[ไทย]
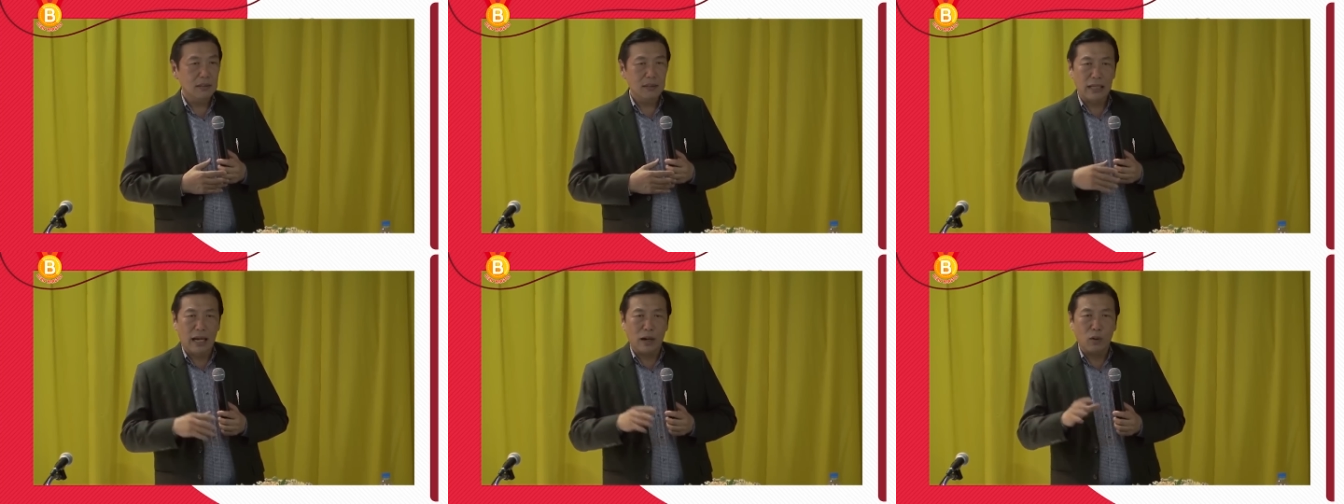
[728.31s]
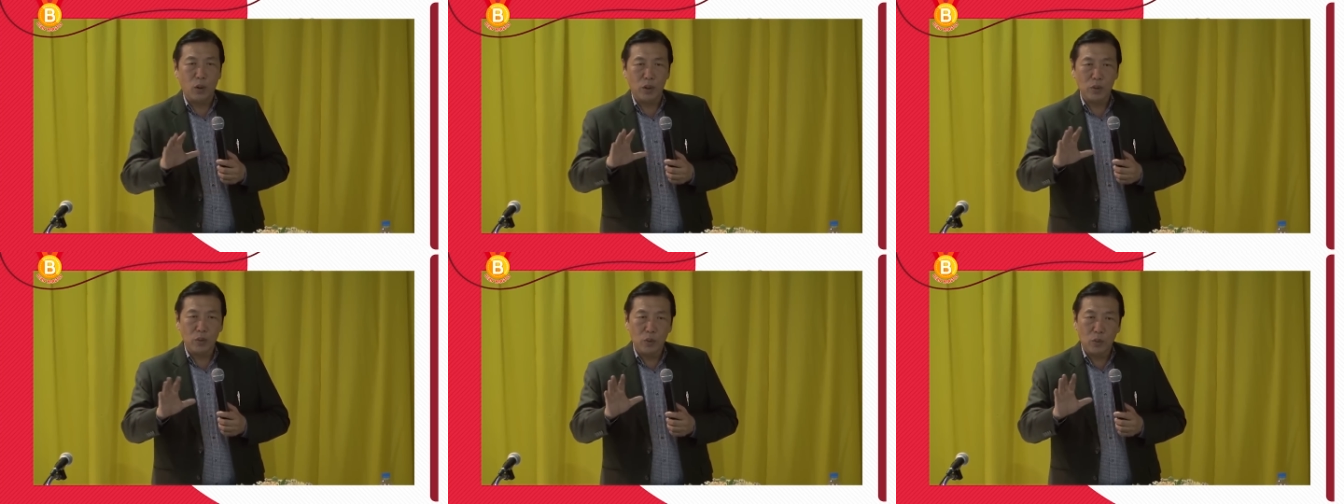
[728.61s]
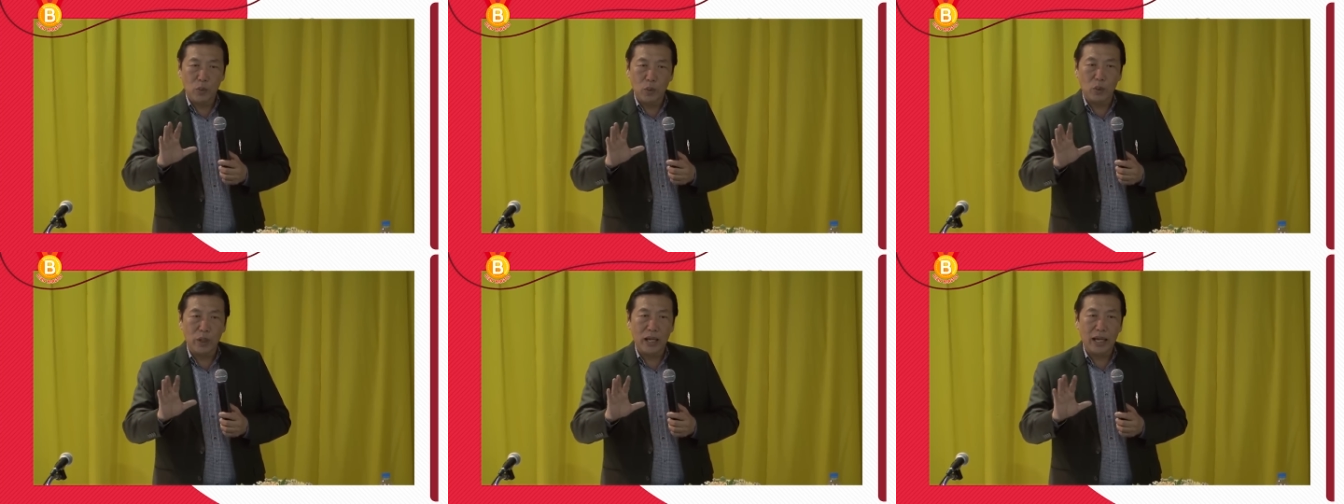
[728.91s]
อย่าหด
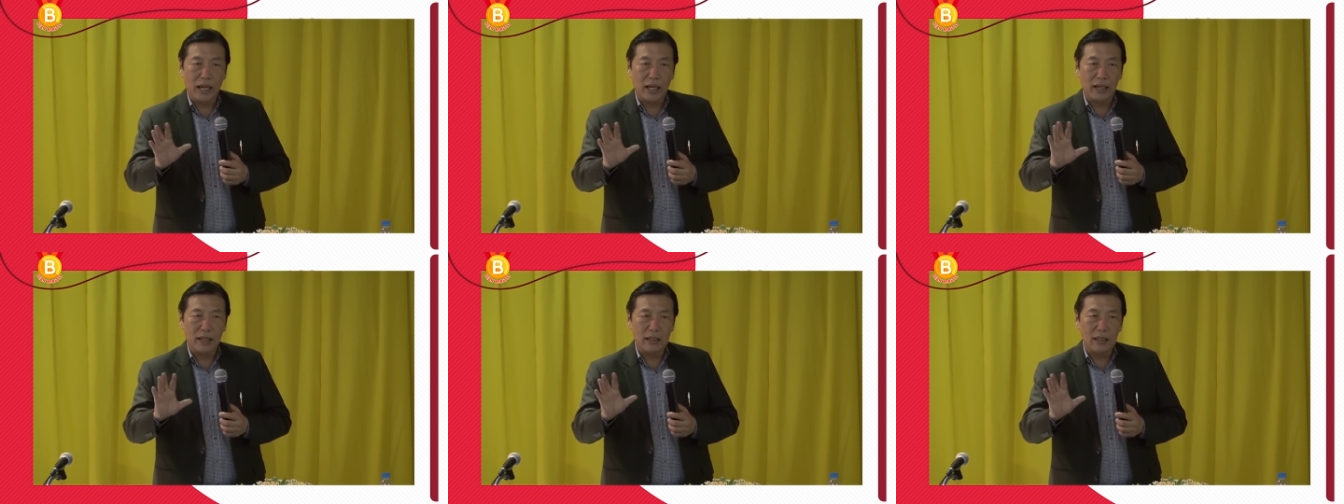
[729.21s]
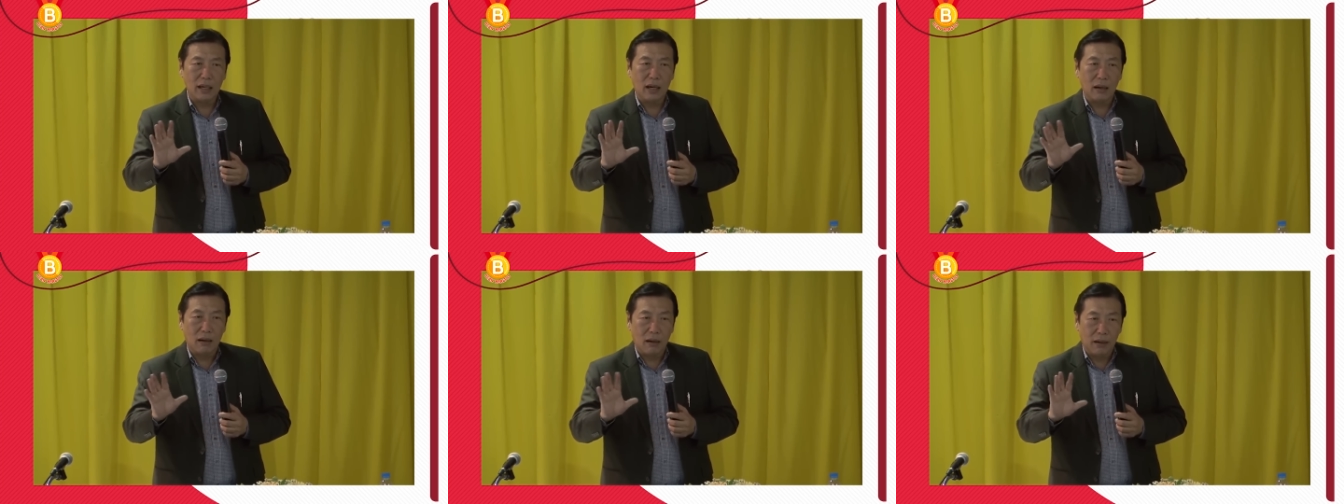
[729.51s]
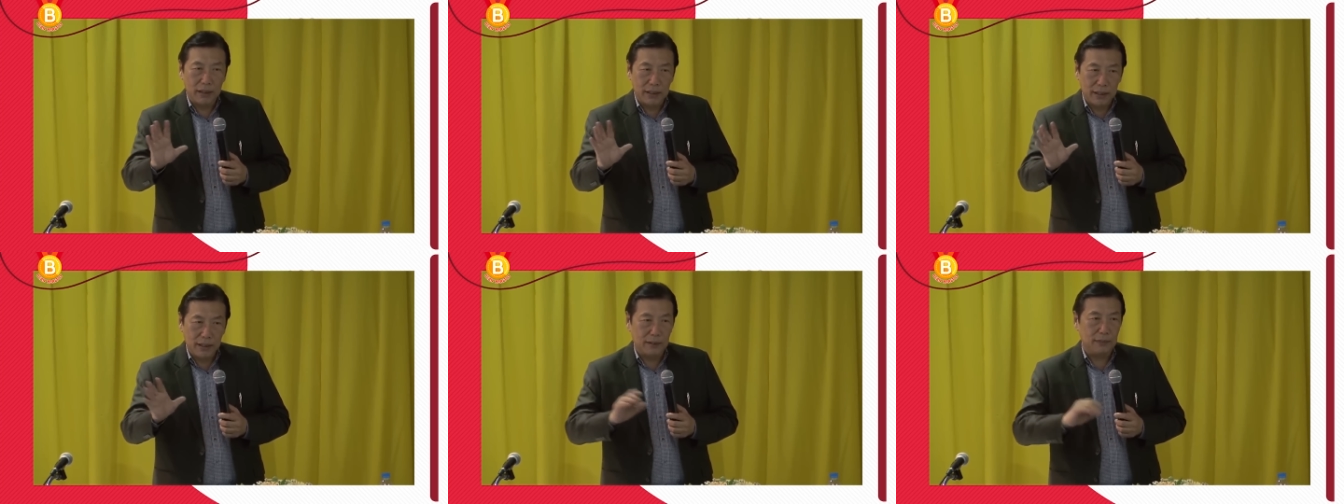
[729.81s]
หูนะฮะอย่าห่อ
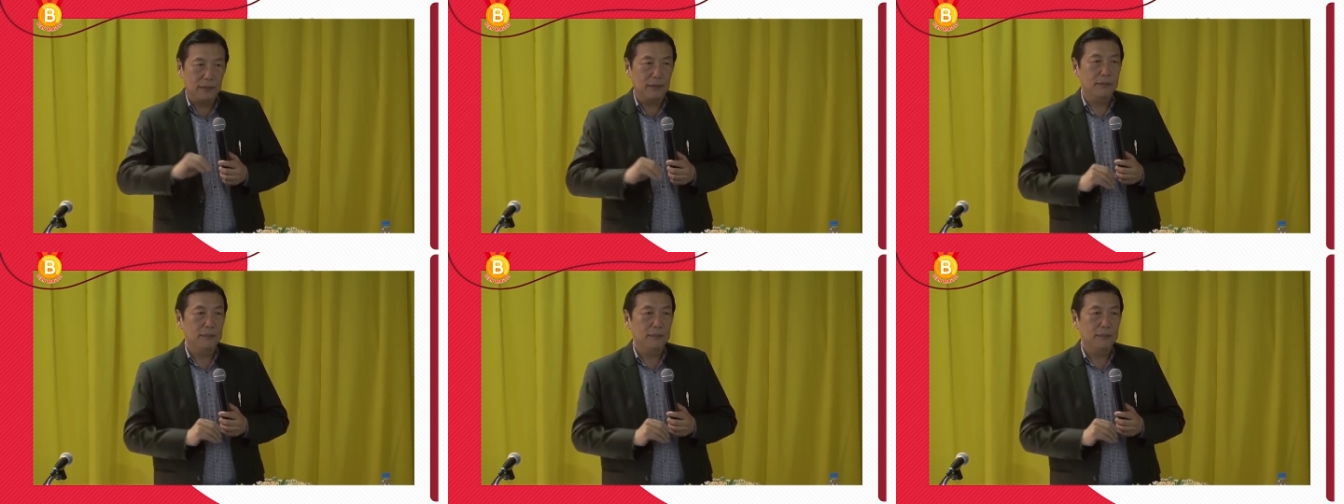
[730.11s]
เหี่ยว